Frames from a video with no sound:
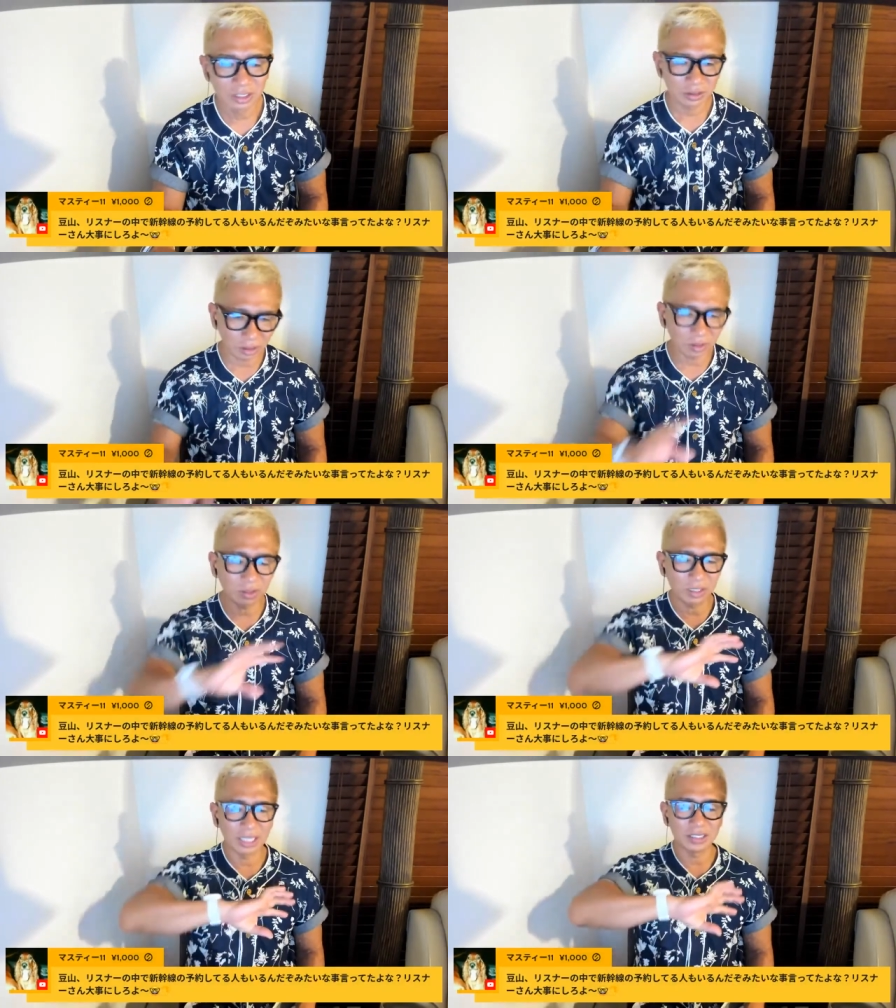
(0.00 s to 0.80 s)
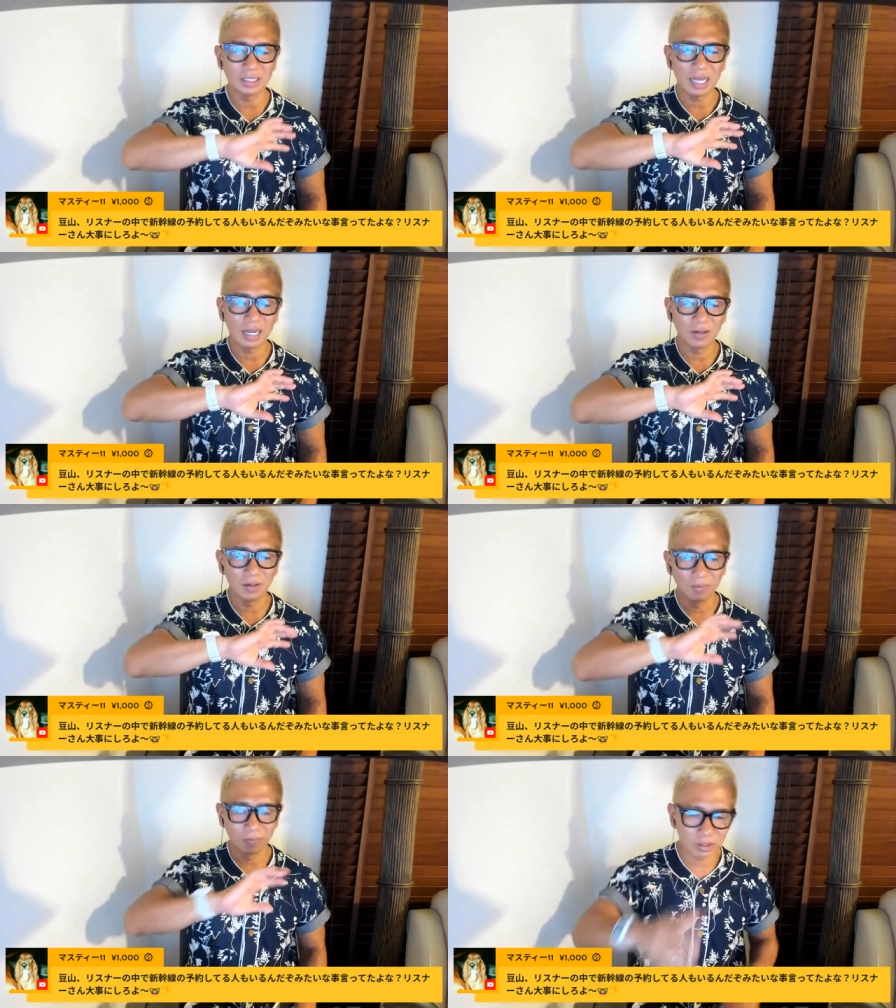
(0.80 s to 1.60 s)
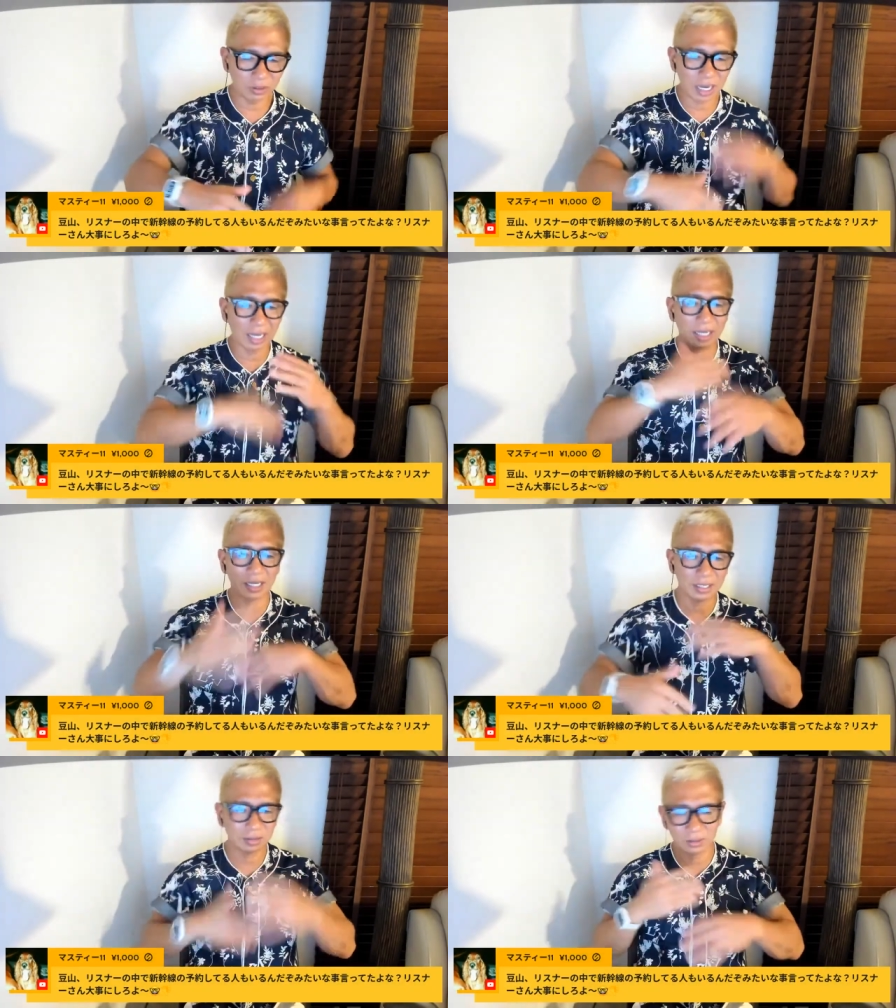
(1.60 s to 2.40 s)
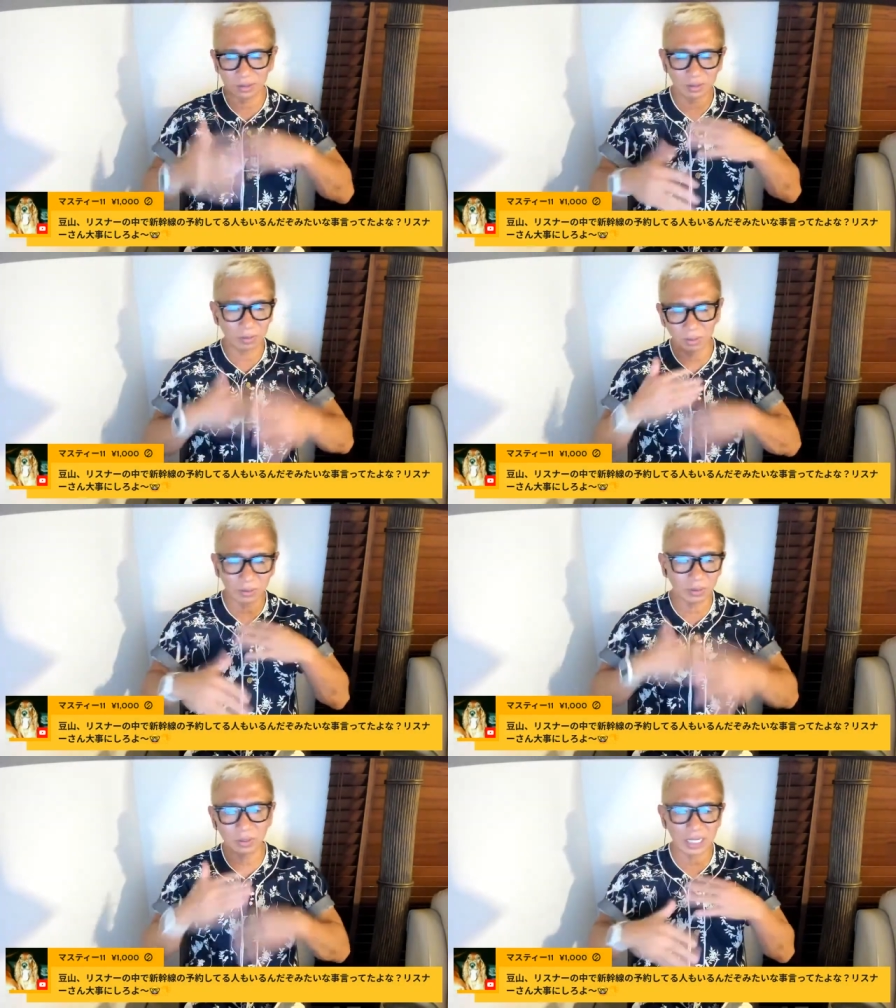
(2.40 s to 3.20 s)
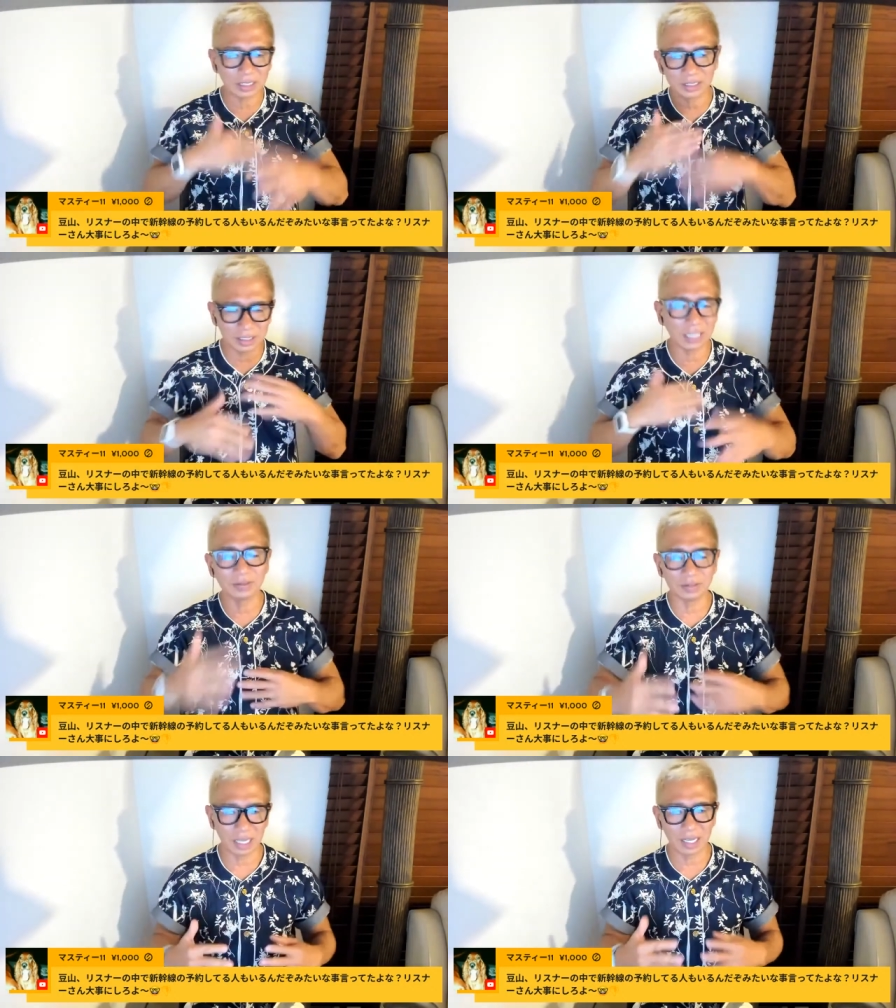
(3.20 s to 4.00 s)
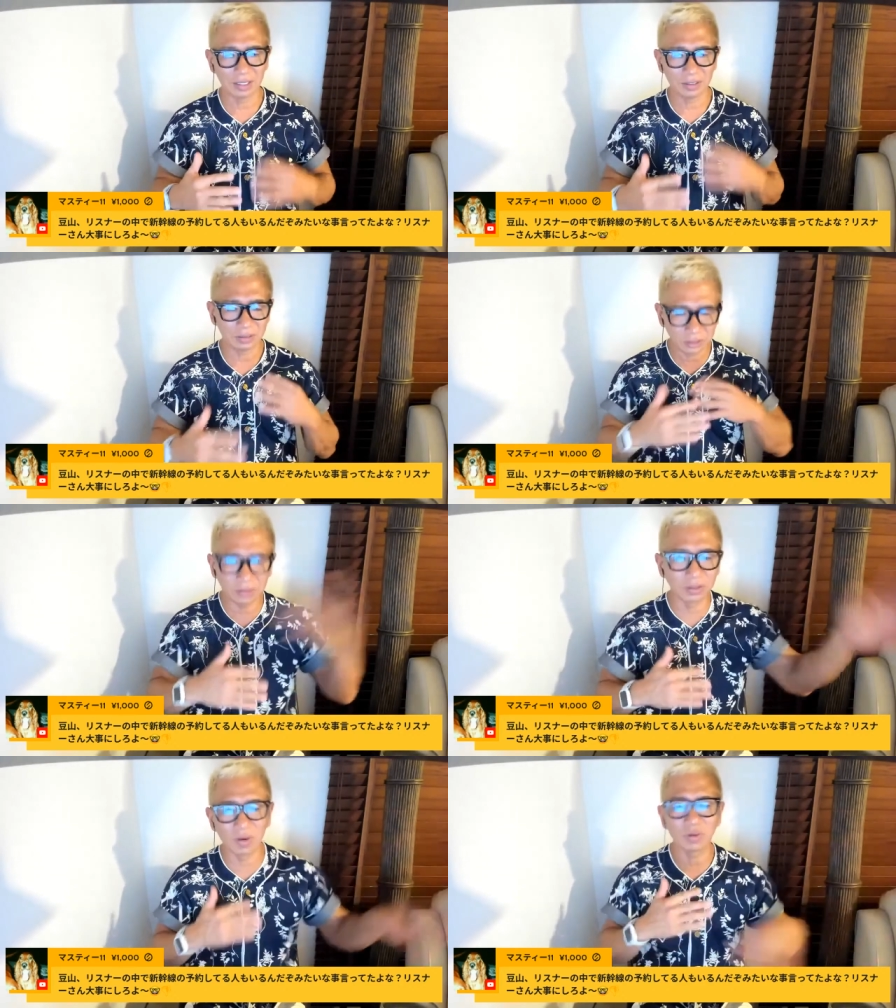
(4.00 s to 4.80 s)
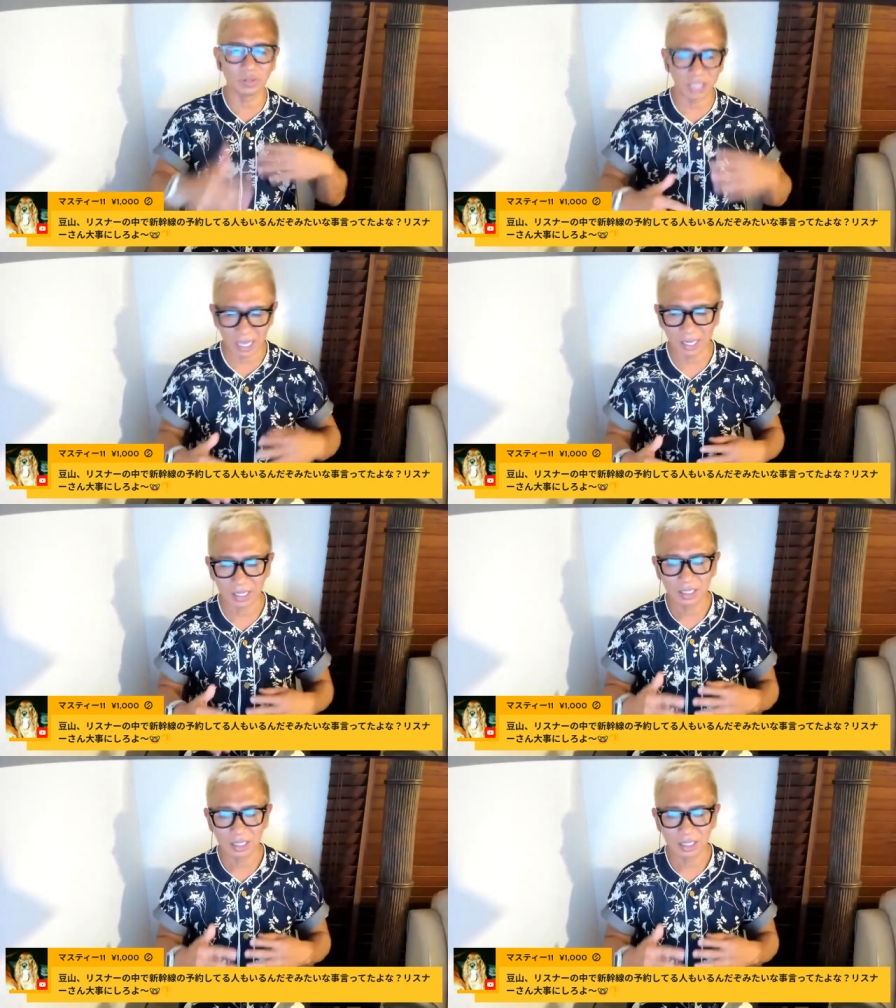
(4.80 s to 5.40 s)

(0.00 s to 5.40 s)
ちょっとね、あの、僕は、その、行動が違うんで、すぐ動くんで、